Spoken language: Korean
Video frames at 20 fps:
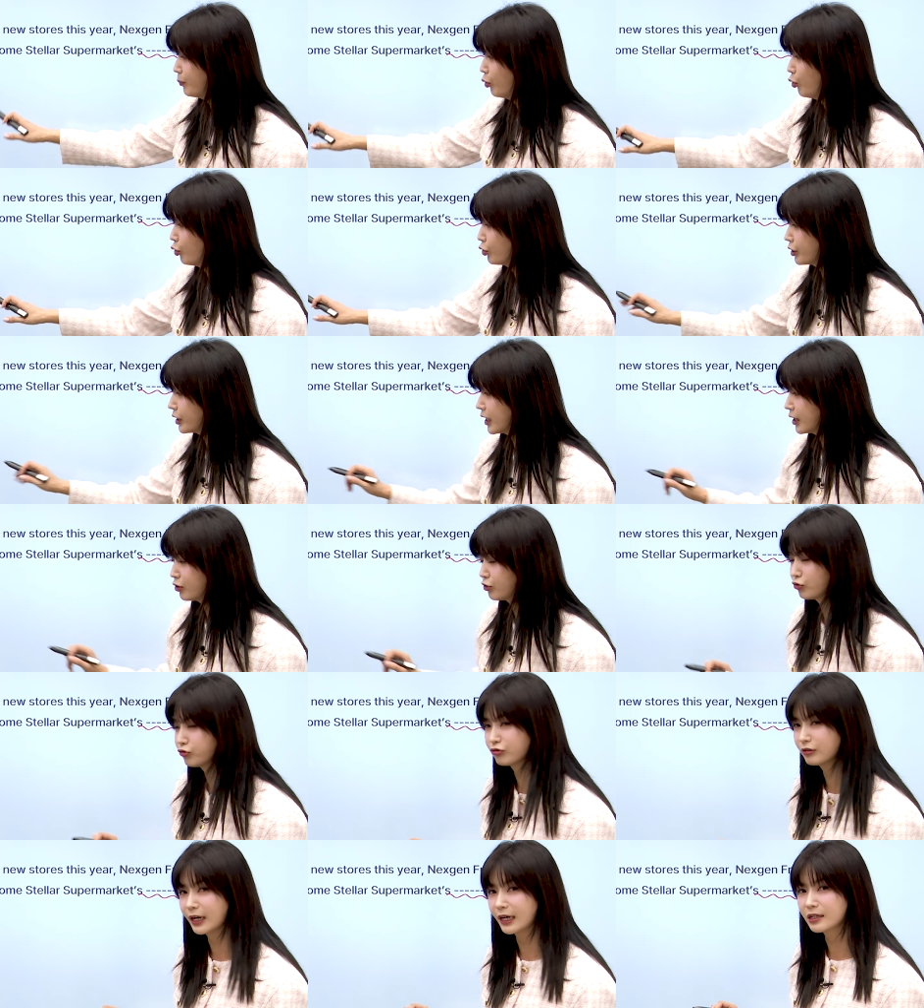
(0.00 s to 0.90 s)
보기에
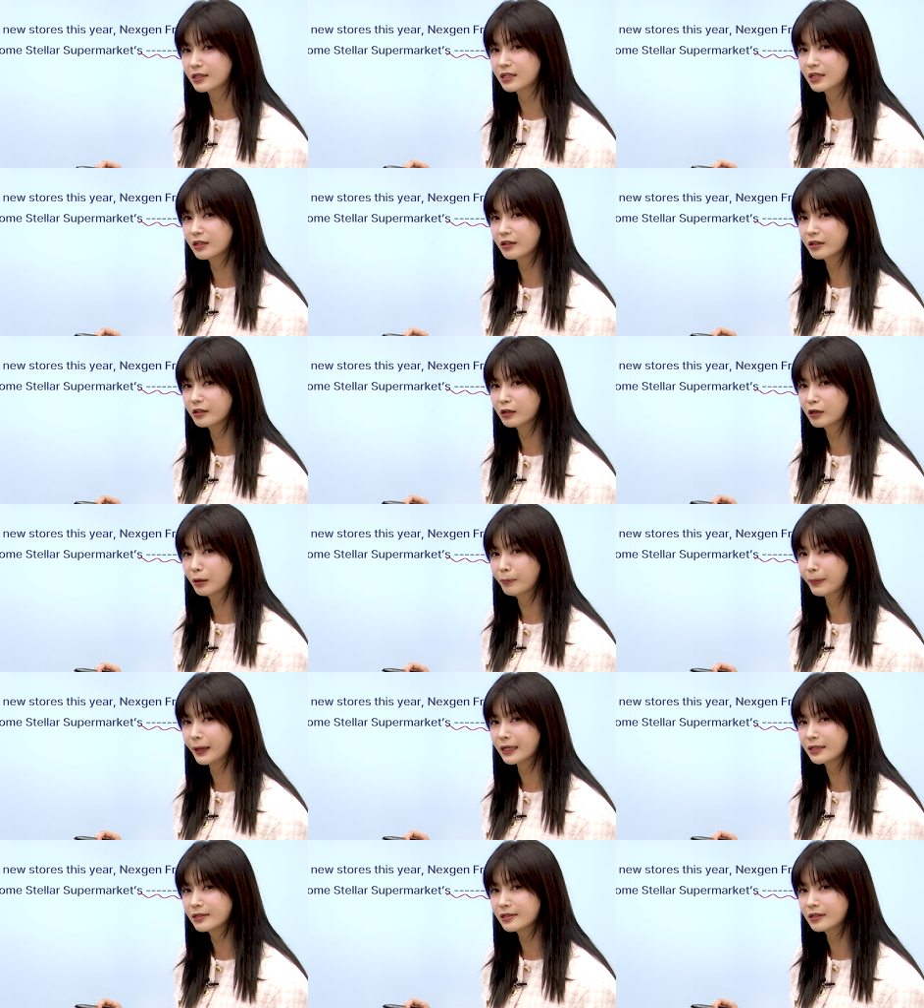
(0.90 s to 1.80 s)
두 가지 있는 거
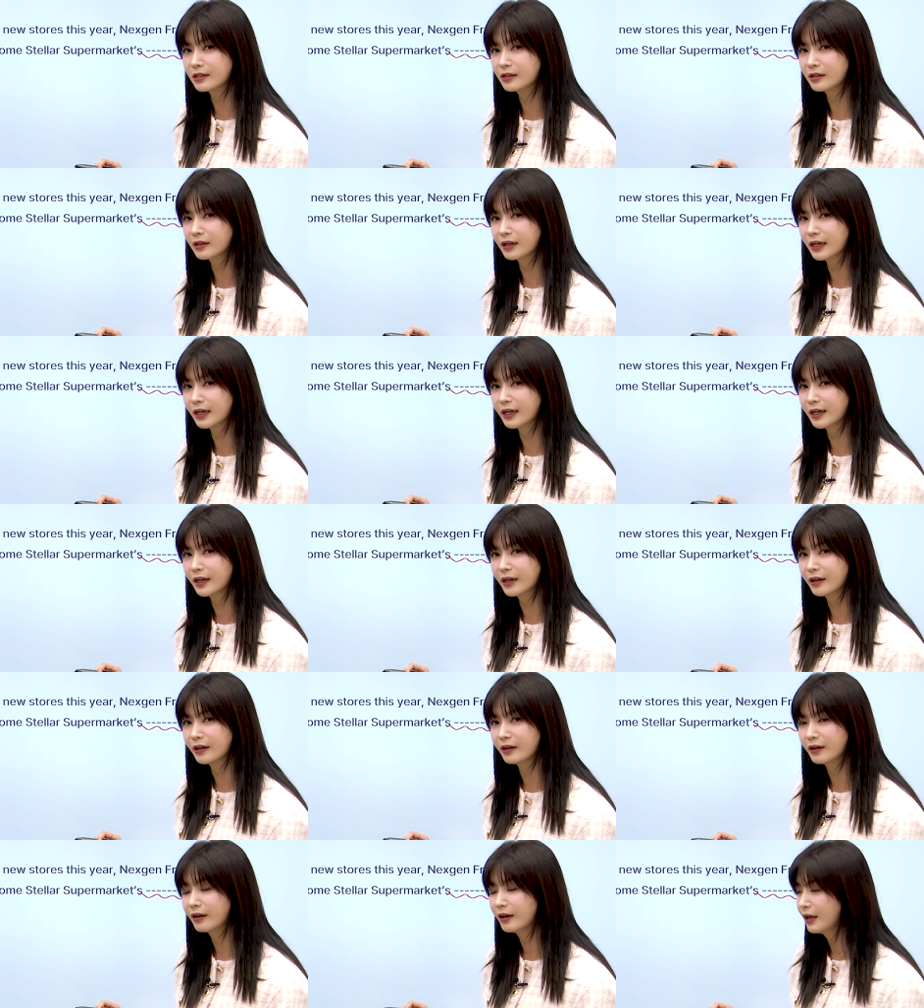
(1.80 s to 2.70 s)

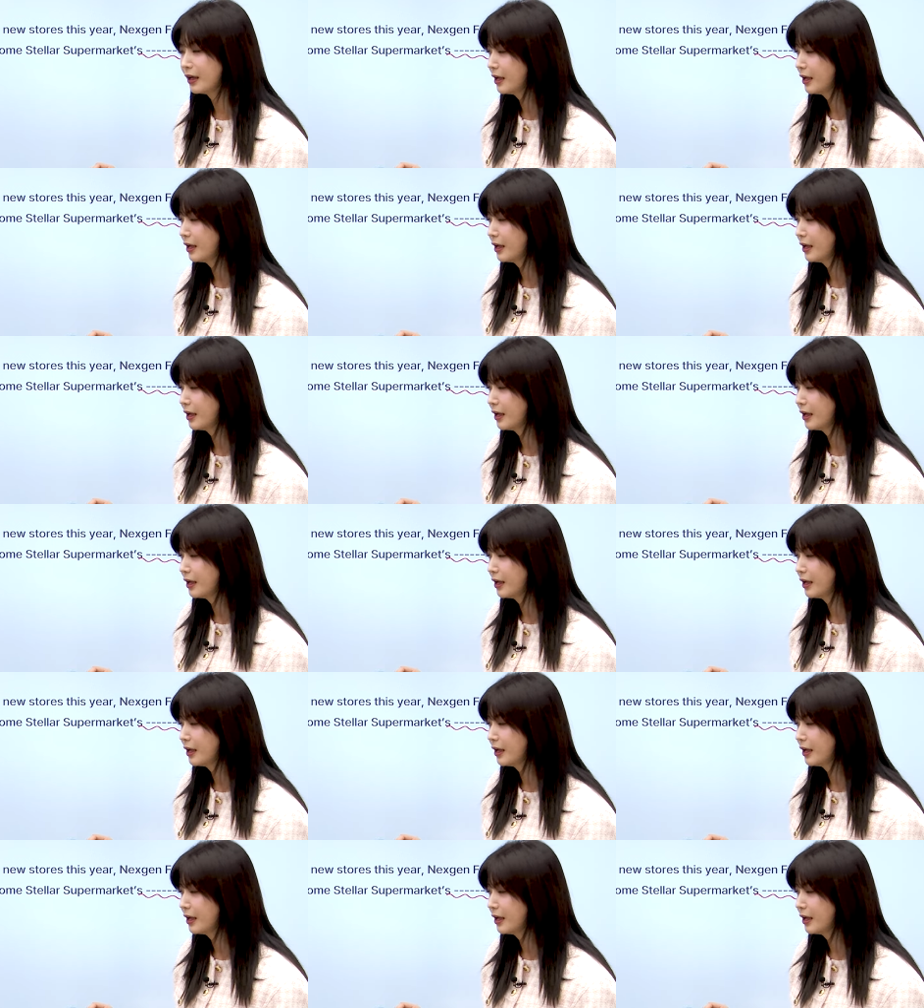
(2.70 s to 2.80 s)
봤을까요?